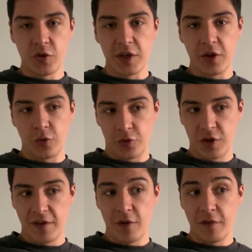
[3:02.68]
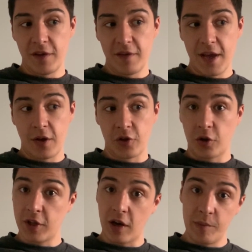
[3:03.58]
que c'est quelque chose que j'avais envie de faire,
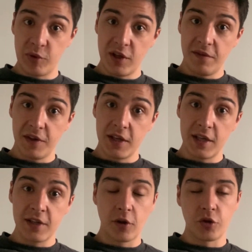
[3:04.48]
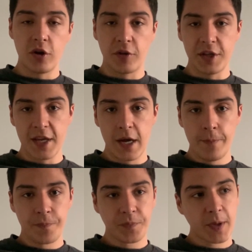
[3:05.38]
sortir un peu des figues qui sortent de
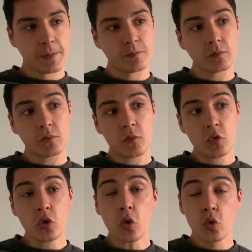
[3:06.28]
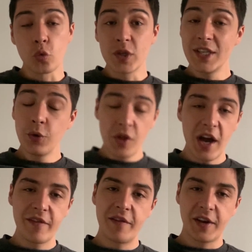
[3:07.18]
l'ordinaire. Donc si on
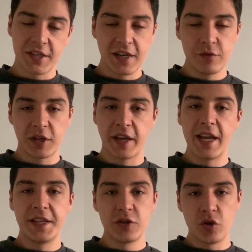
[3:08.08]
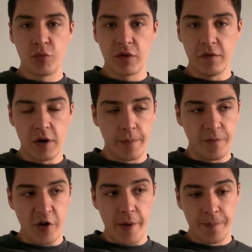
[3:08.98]
arrive à faire ça, vous serez gâté de ce point de vue-là.
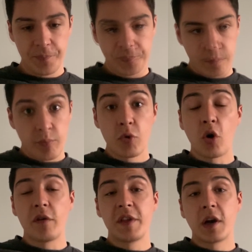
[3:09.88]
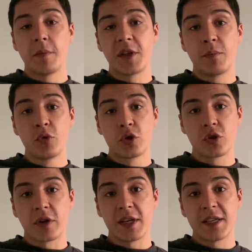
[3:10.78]
Voilà. Pour revenir un petit peu
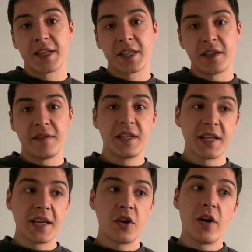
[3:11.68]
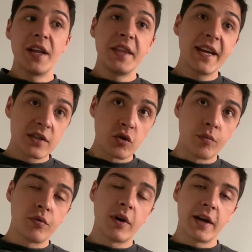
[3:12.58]
sur les activités euh, annexes qu'on
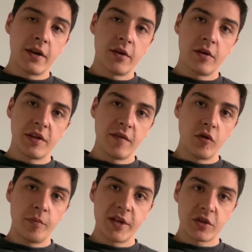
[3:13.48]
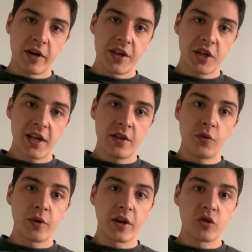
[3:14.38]
pourrait euh, développer sur la chaîne,
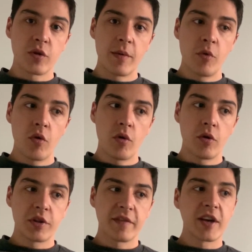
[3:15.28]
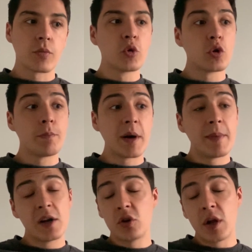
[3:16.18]
donc actuellement, euh, c'est vrai que je m'occupe pas
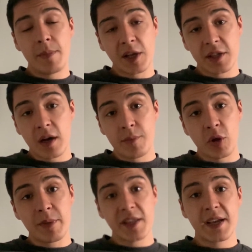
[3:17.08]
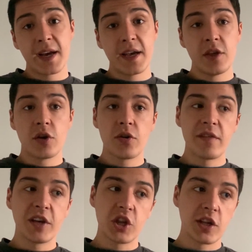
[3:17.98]
mal de la partie rapport de bataille,
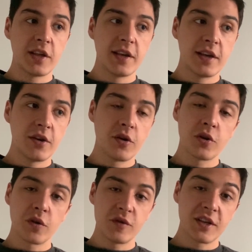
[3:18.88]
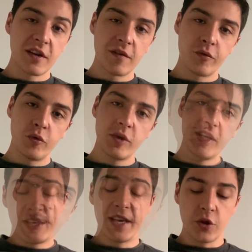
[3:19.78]
avec JD que vous avez vu,
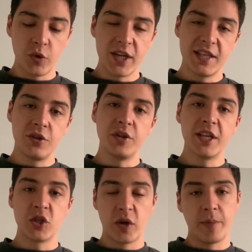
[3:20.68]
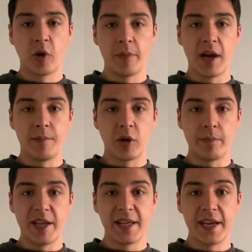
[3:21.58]
qui a joué les idonettes sur les premiers rapports
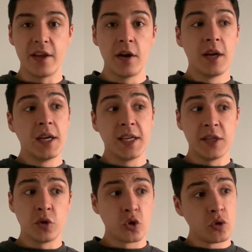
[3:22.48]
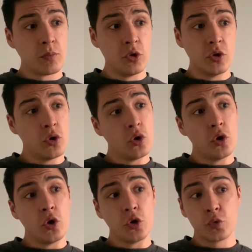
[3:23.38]
de bataille, qui s'occupe
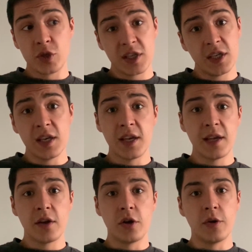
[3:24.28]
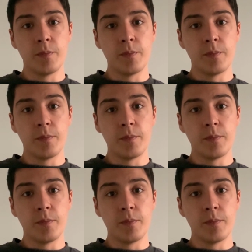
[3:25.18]
de tout ce qui est,